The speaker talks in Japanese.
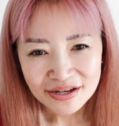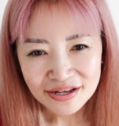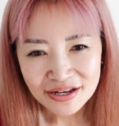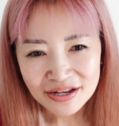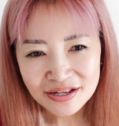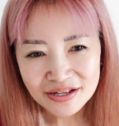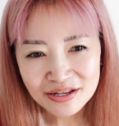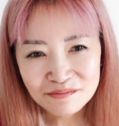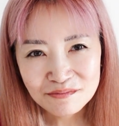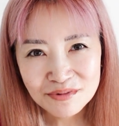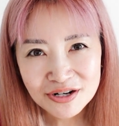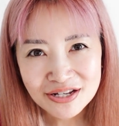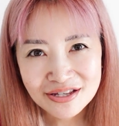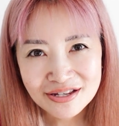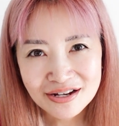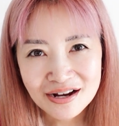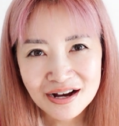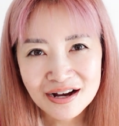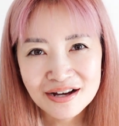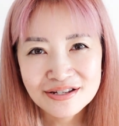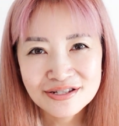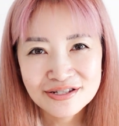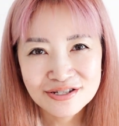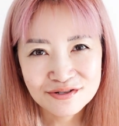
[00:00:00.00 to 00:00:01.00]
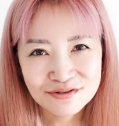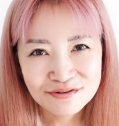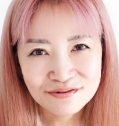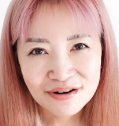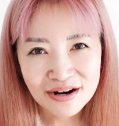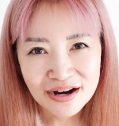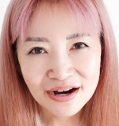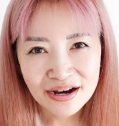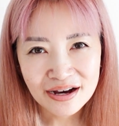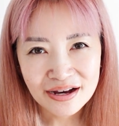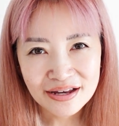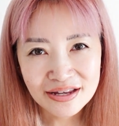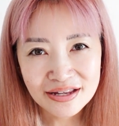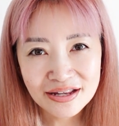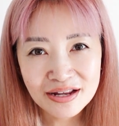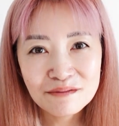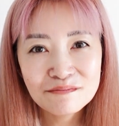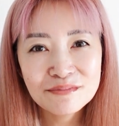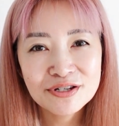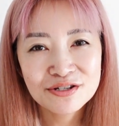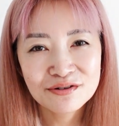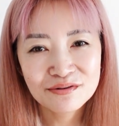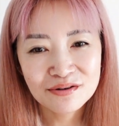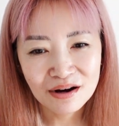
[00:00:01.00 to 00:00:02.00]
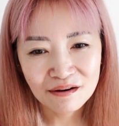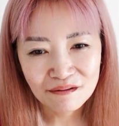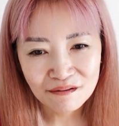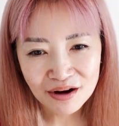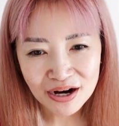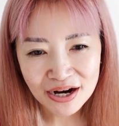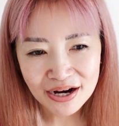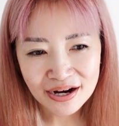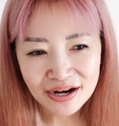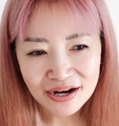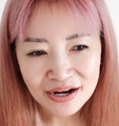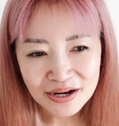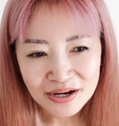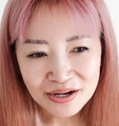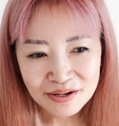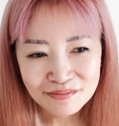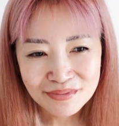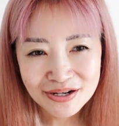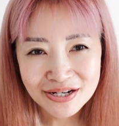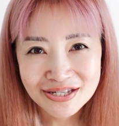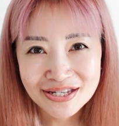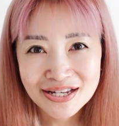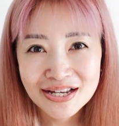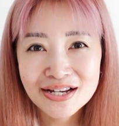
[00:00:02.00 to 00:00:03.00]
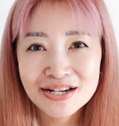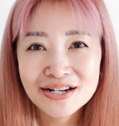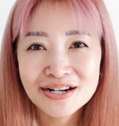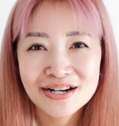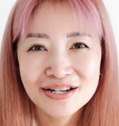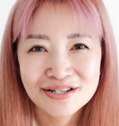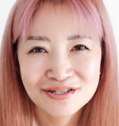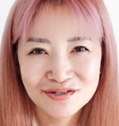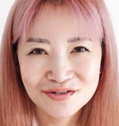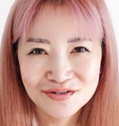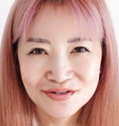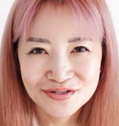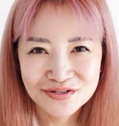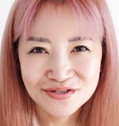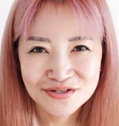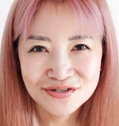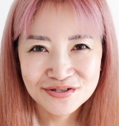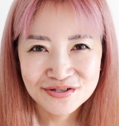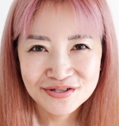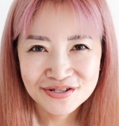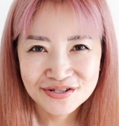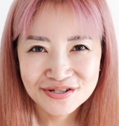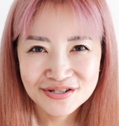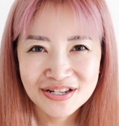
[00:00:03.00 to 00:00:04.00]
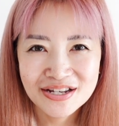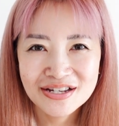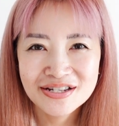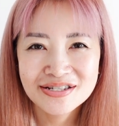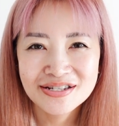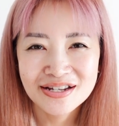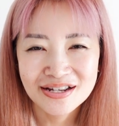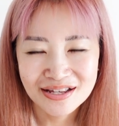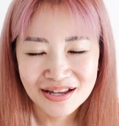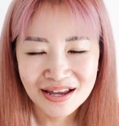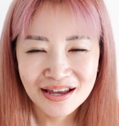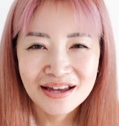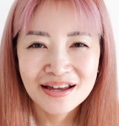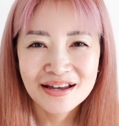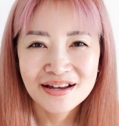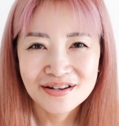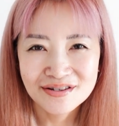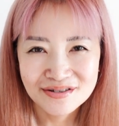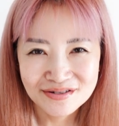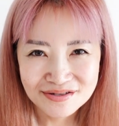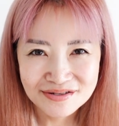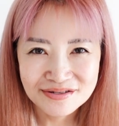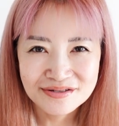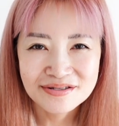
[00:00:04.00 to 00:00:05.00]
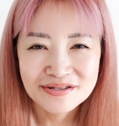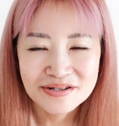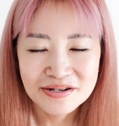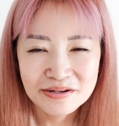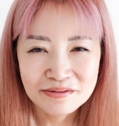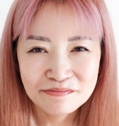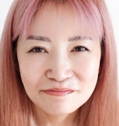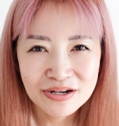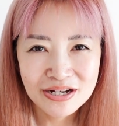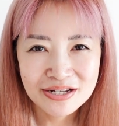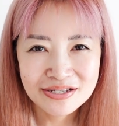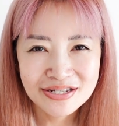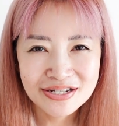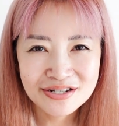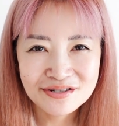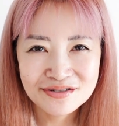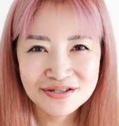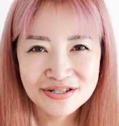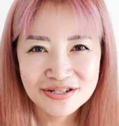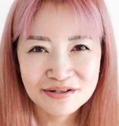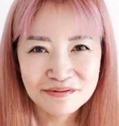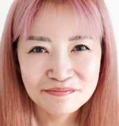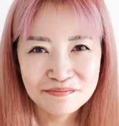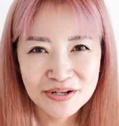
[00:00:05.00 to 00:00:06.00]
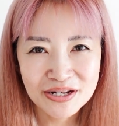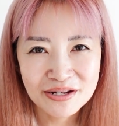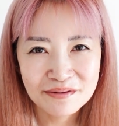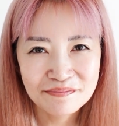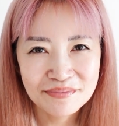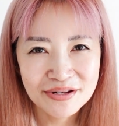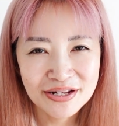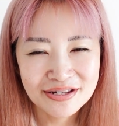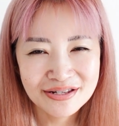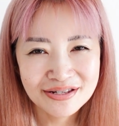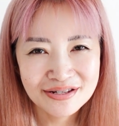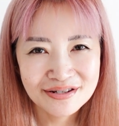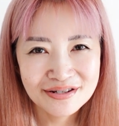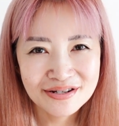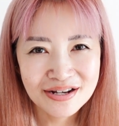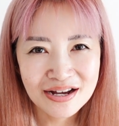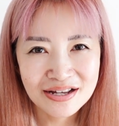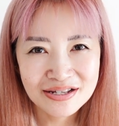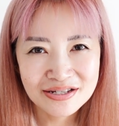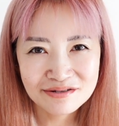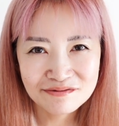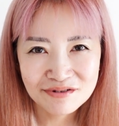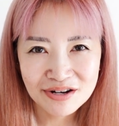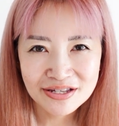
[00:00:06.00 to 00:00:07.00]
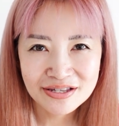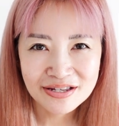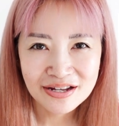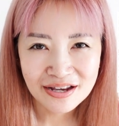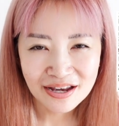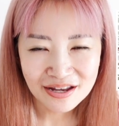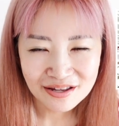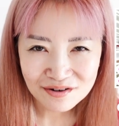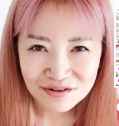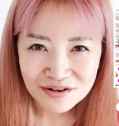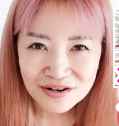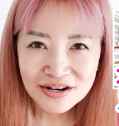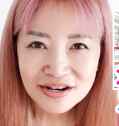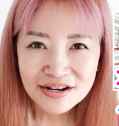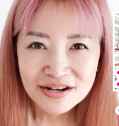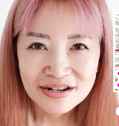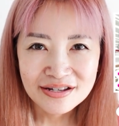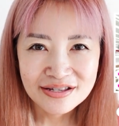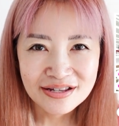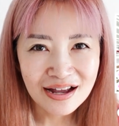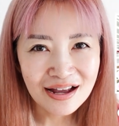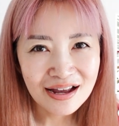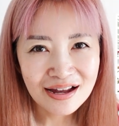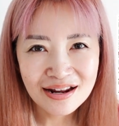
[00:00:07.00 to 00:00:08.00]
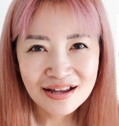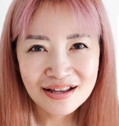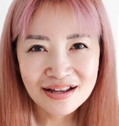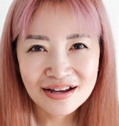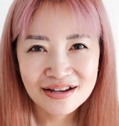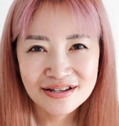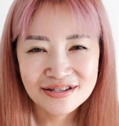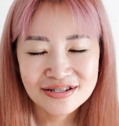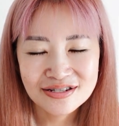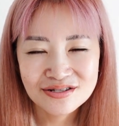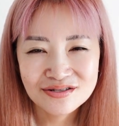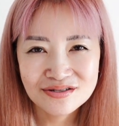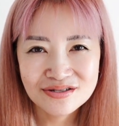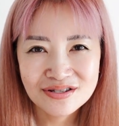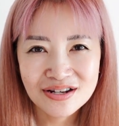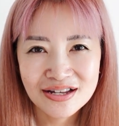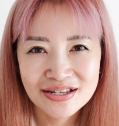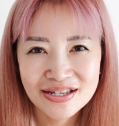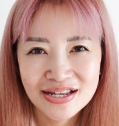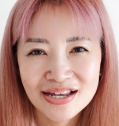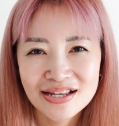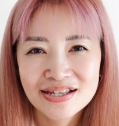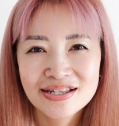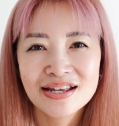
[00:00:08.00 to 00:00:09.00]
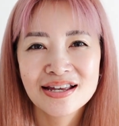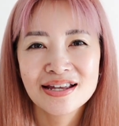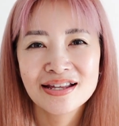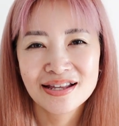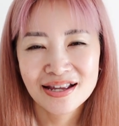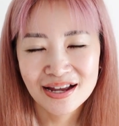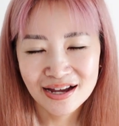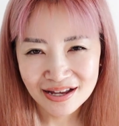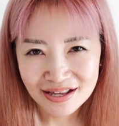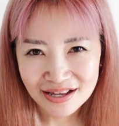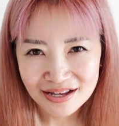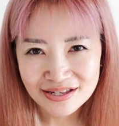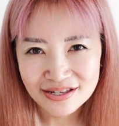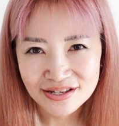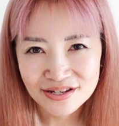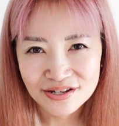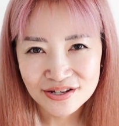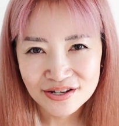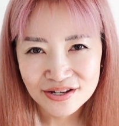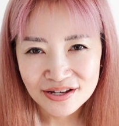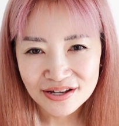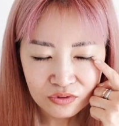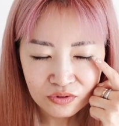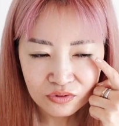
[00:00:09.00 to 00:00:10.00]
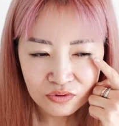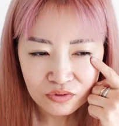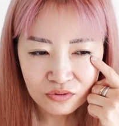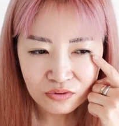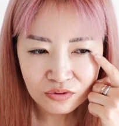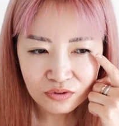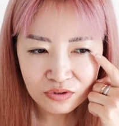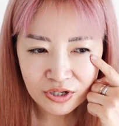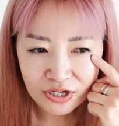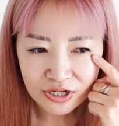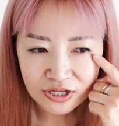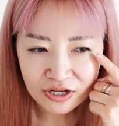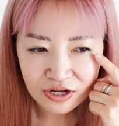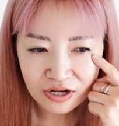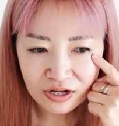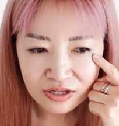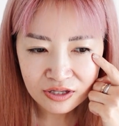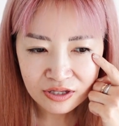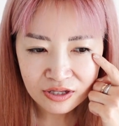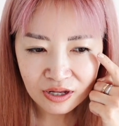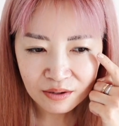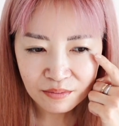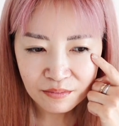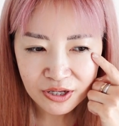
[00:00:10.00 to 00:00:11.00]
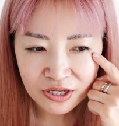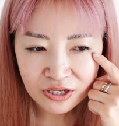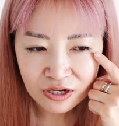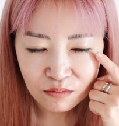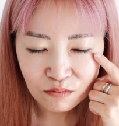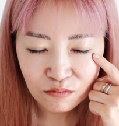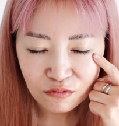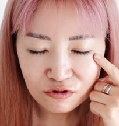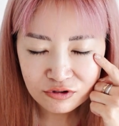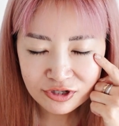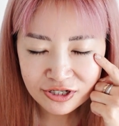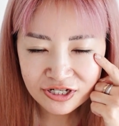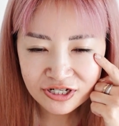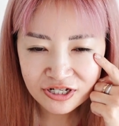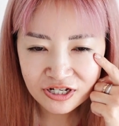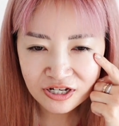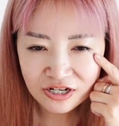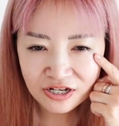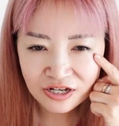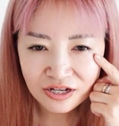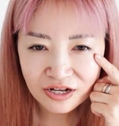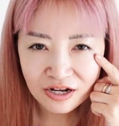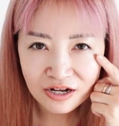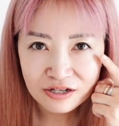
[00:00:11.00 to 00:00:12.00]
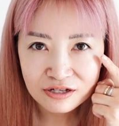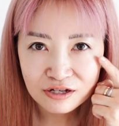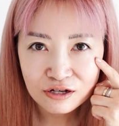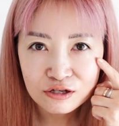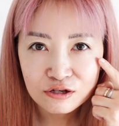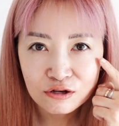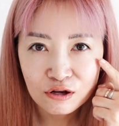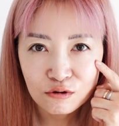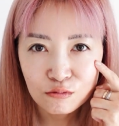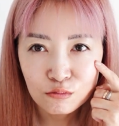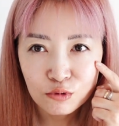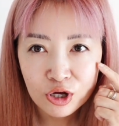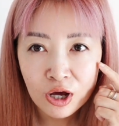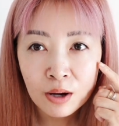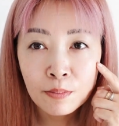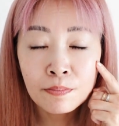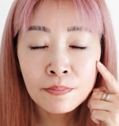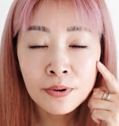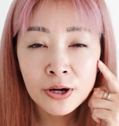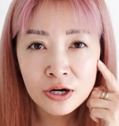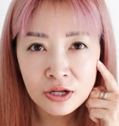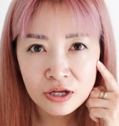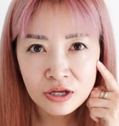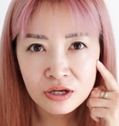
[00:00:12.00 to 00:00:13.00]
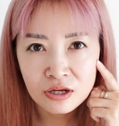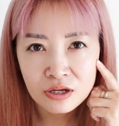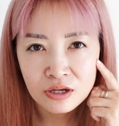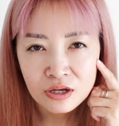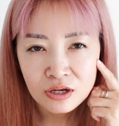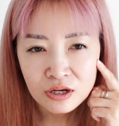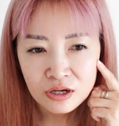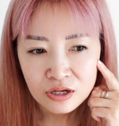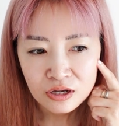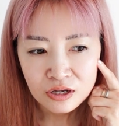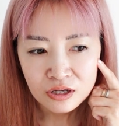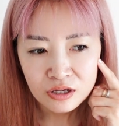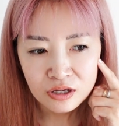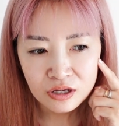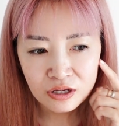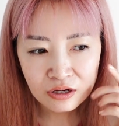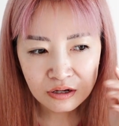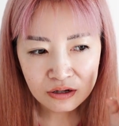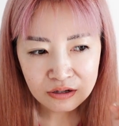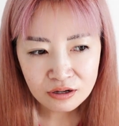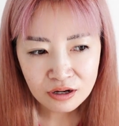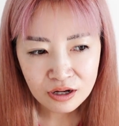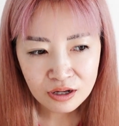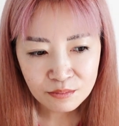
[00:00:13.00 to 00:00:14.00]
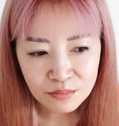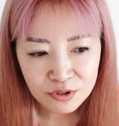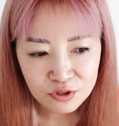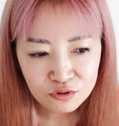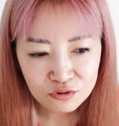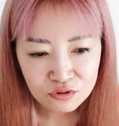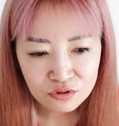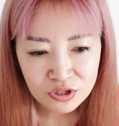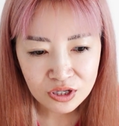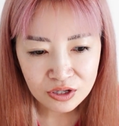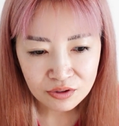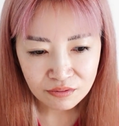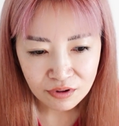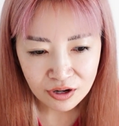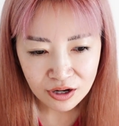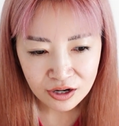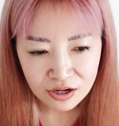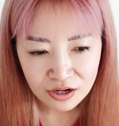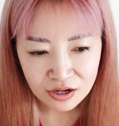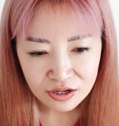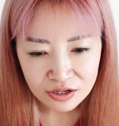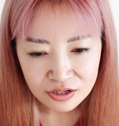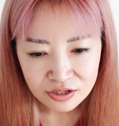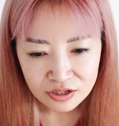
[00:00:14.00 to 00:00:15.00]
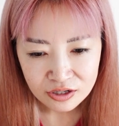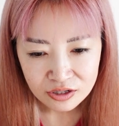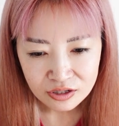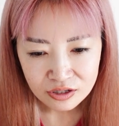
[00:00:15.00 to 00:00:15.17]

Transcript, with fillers: やってもらった感想は、痛みとかは、まあ、前回と同様でしたね。まあチクチクピリピリする感じはあったけど、耐えれないっていうことは全然ないです。10日経ってみた餅なんですけども、やっぱり1回目の時は